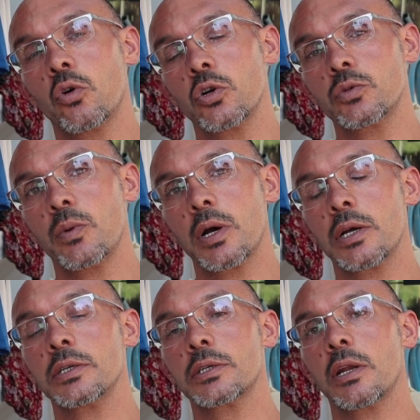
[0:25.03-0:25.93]

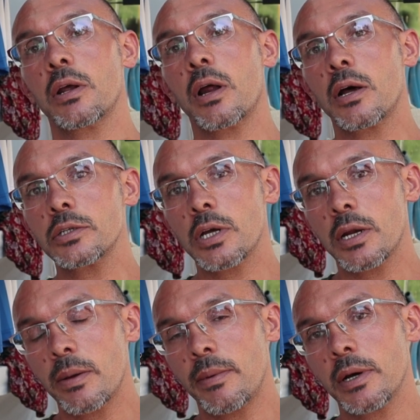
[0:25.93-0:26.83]
konuşmak, insanları
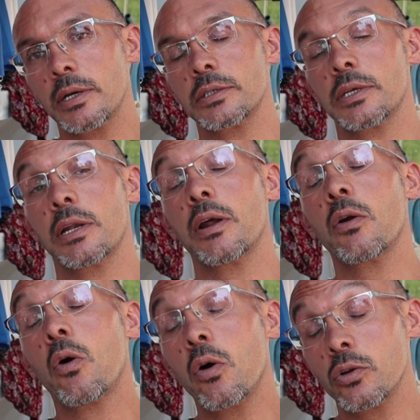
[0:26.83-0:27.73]
aşağılamak,
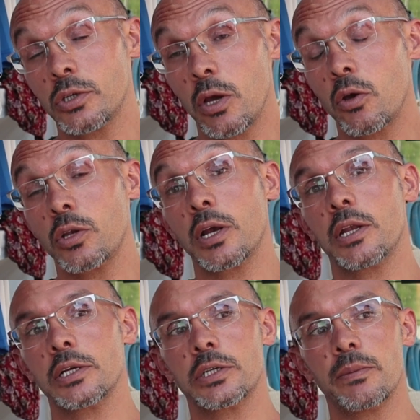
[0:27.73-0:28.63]
insanları şey
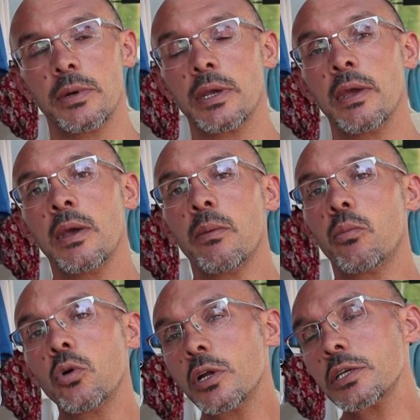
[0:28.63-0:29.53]
ötekileştirmek
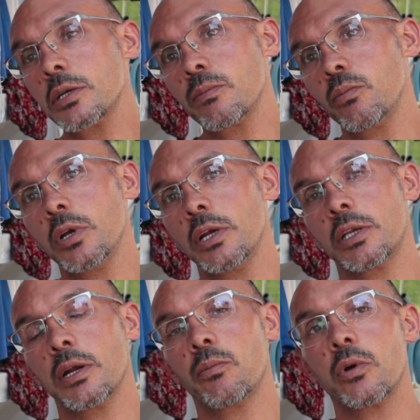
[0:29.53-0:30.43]
bu nasıl
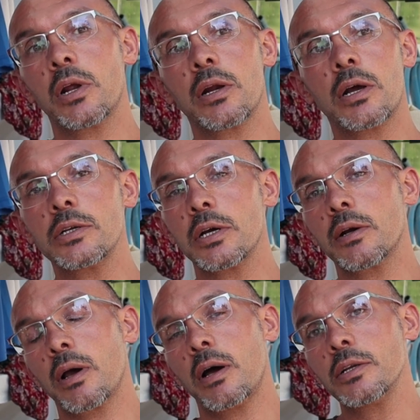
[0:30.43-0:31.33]
birliktir? Bunlar
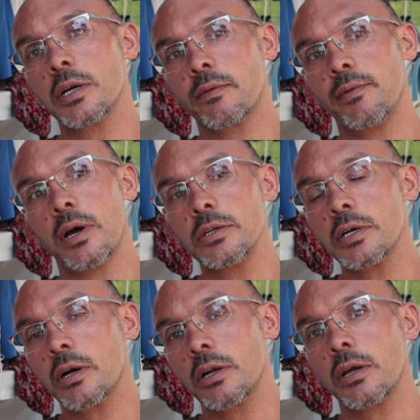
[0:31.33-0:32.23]
ancak ancak ve
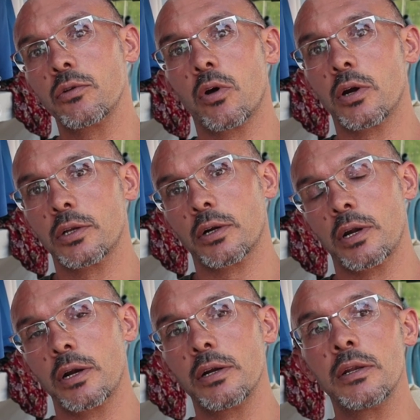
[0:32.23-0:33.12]
ancak Gladio
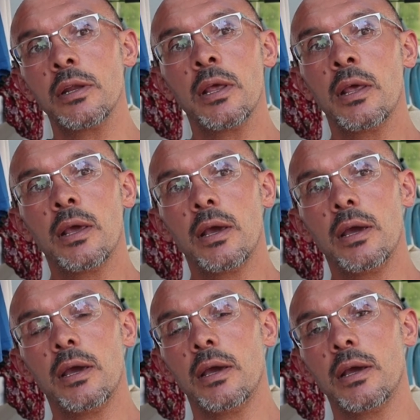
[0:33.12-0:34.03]
artıklarının
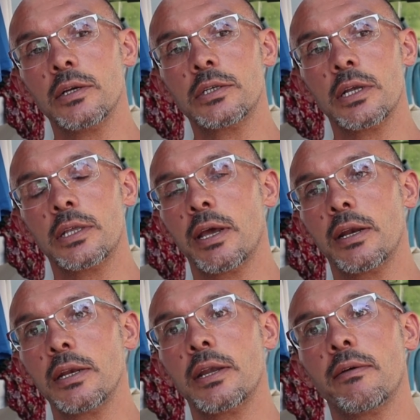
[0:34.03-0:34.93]
e, işte
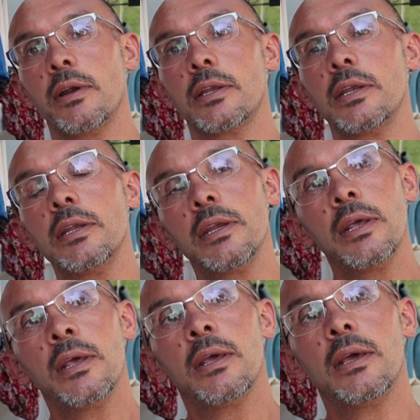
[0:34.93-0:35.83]
derin
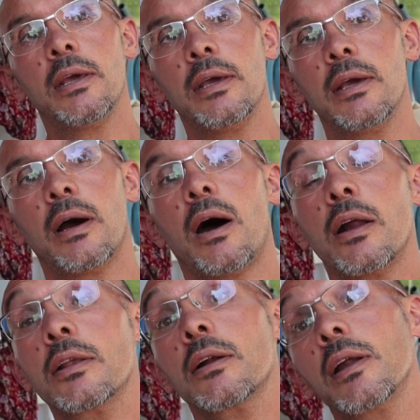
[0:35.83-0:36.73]
devletin e,
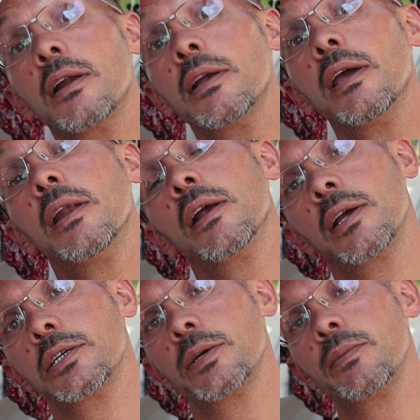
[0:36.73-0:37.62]
artıklarını
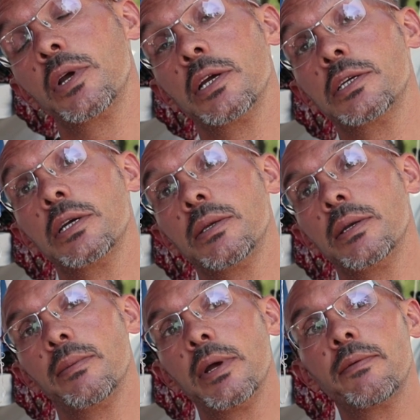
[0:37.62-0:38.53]
yiyerek yaşamını
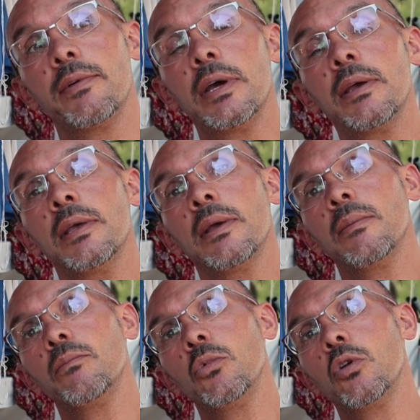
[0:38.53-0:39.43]
geçindirmek ve
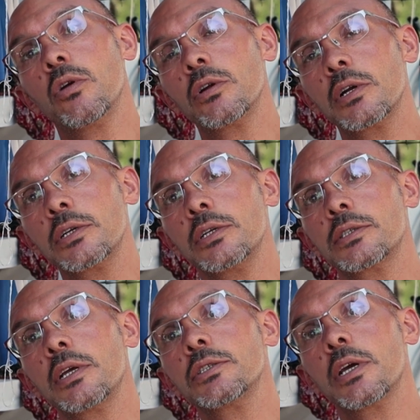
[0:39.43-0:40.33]
milyonlarca
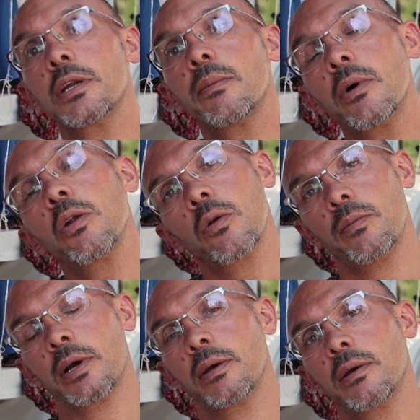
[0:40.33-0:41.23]
insan canlamaz
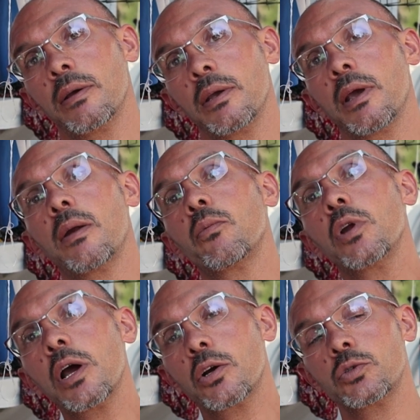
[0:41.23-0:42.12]
olmak.
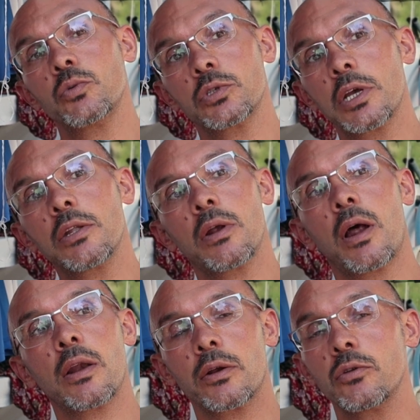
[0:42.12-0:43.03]
Yani buna kısmı zaten
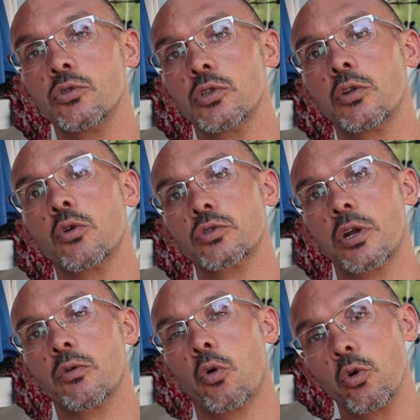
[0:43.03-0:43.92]
halkın yüzde
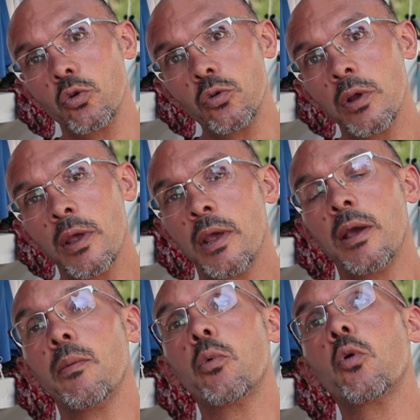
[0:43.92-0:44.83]
doksanı koyun.
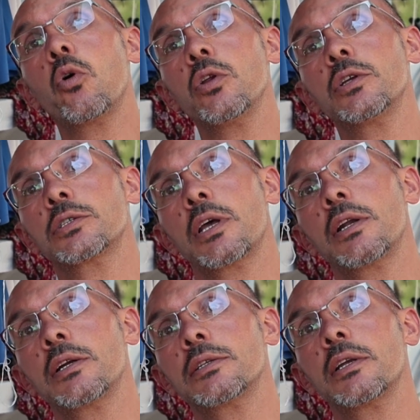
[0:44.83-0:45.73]
E, bu koyun
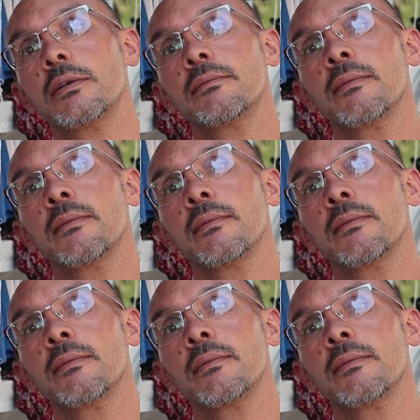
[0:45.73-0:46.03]
insanlar zaten